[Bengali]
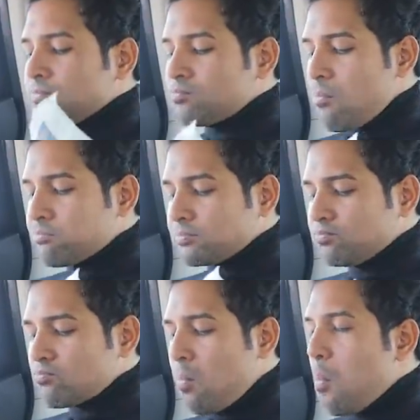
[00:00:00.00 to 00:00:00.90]
বাদাম ভাজা খাও
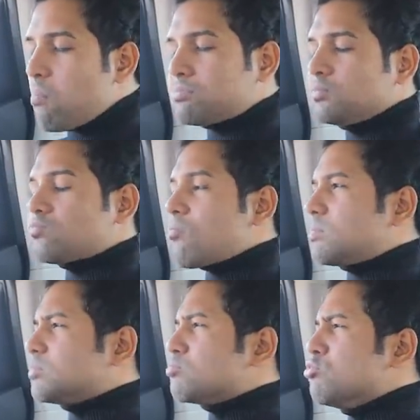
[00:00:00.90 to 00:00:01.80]

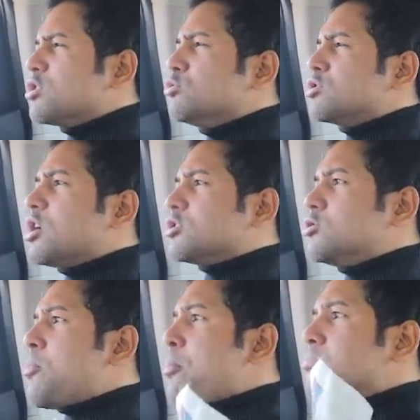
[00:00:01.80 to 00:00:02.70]
মুখে গুটকা আছে
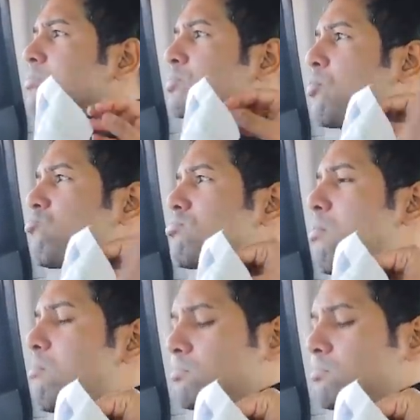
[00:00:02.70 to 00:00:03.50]
একটু খাও একটু খাও